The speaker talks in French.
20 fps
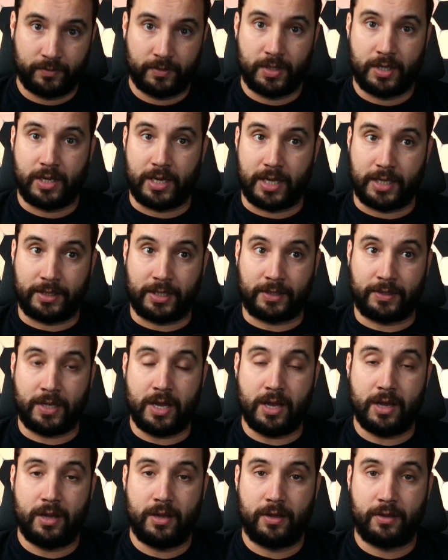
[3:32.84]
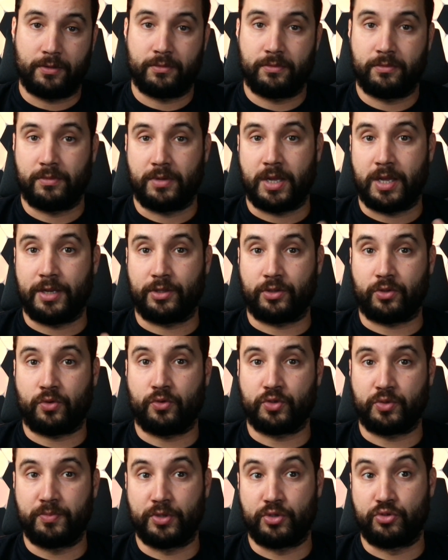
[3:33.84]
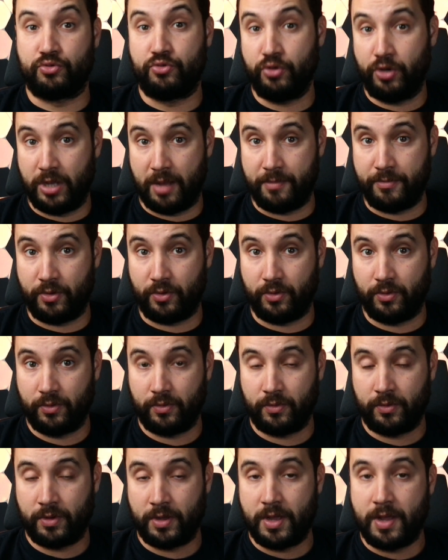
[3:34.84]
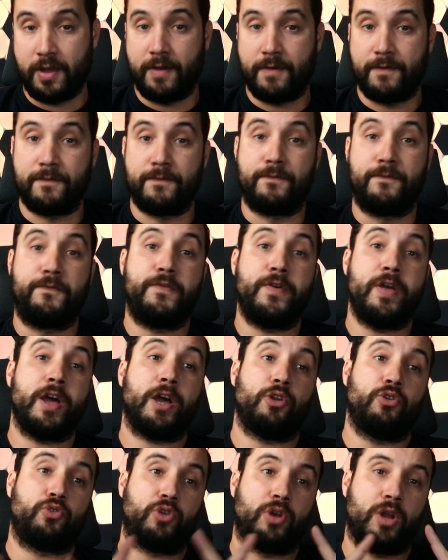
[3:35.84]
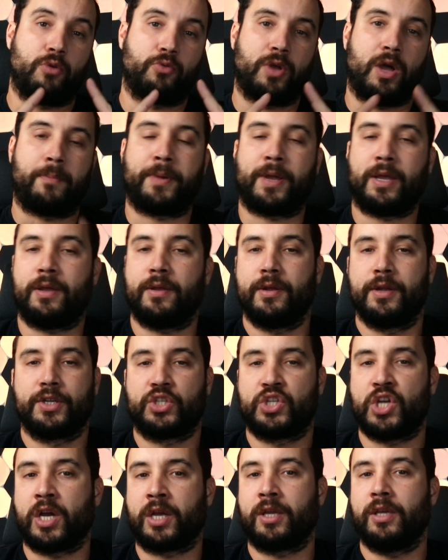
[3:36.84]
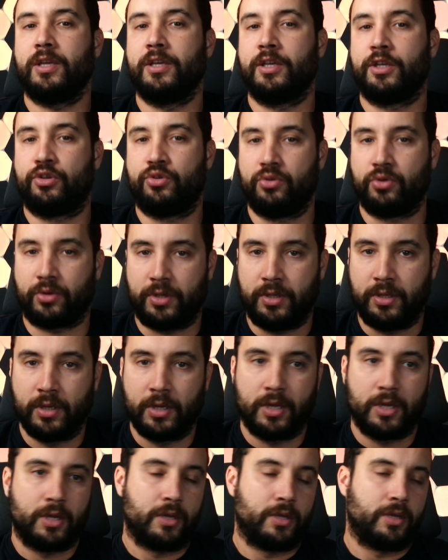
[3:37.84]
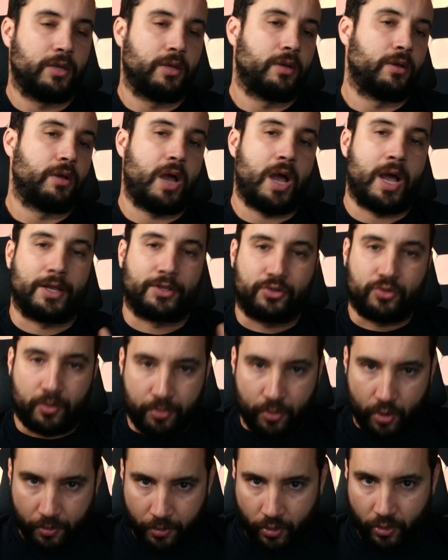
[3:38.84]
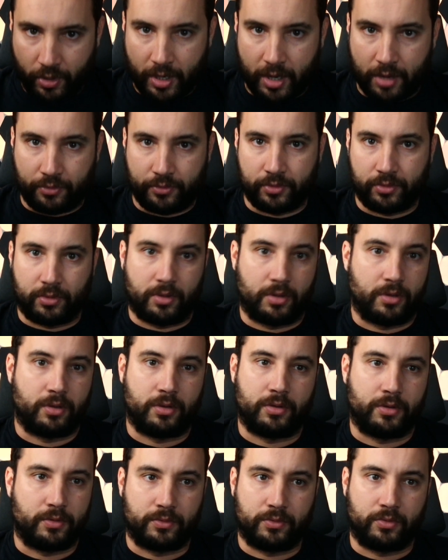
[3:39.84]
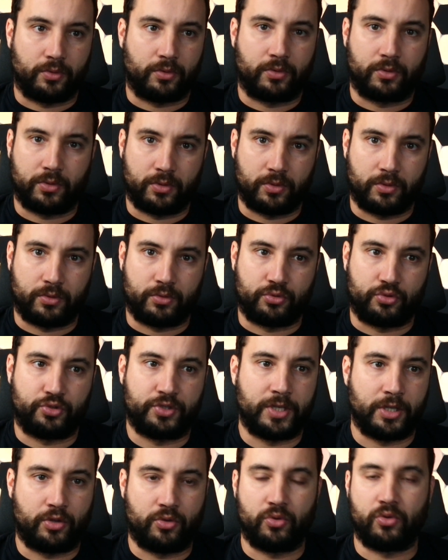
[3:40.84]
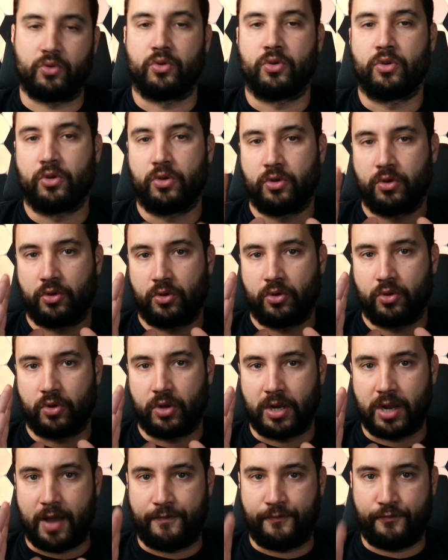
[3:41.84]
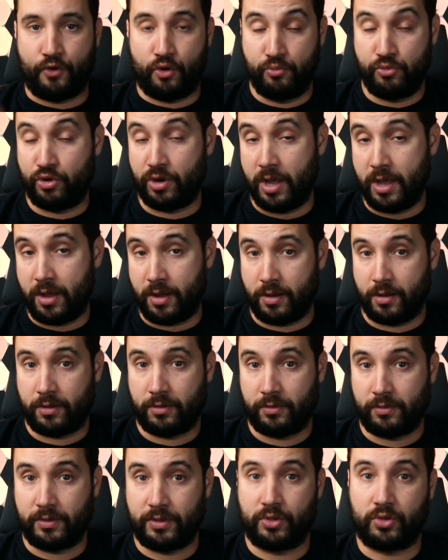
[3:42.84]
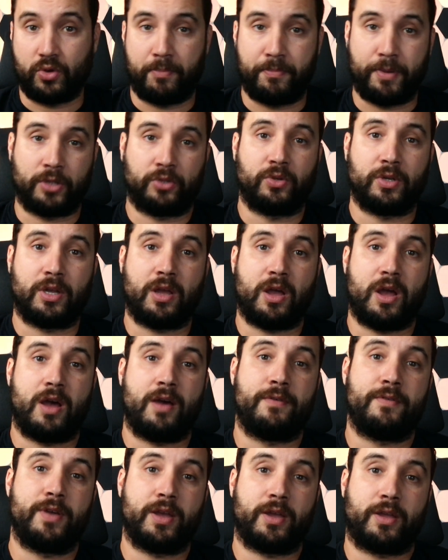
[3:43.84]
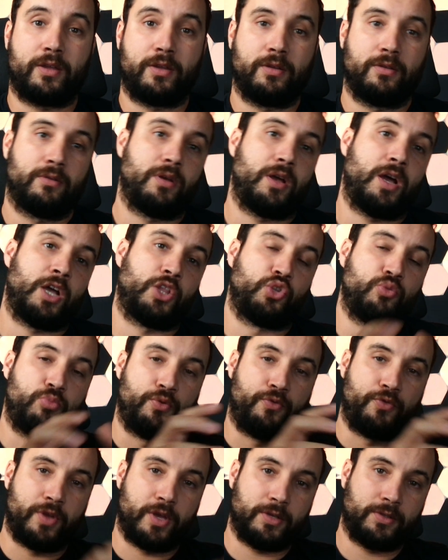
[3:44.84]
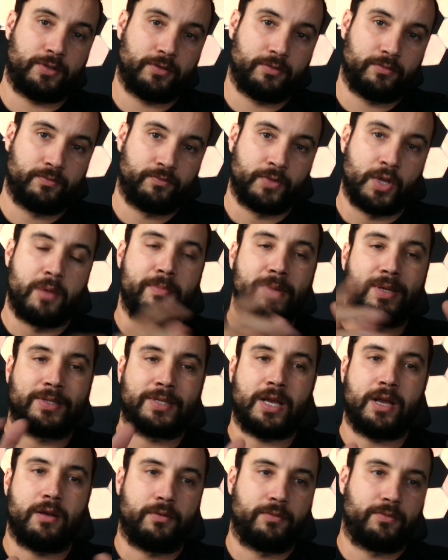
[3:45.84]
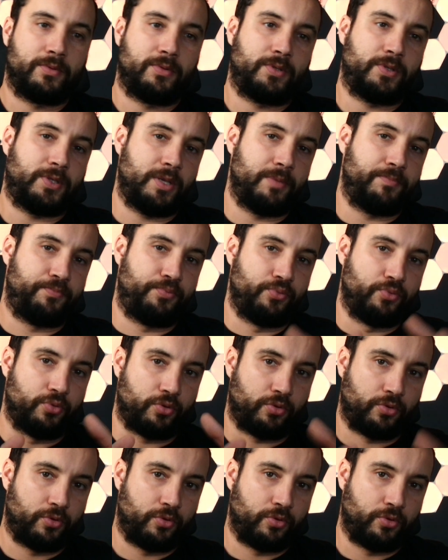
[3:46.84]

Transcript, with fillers: la data, elle est transmise du camion vers le cloud. Après, chaque écurie a son propre cloud. Euh, donc, euh, je sais que la Formule 1, ils ont un partenariat avec AWS. Mais ça, c'est pour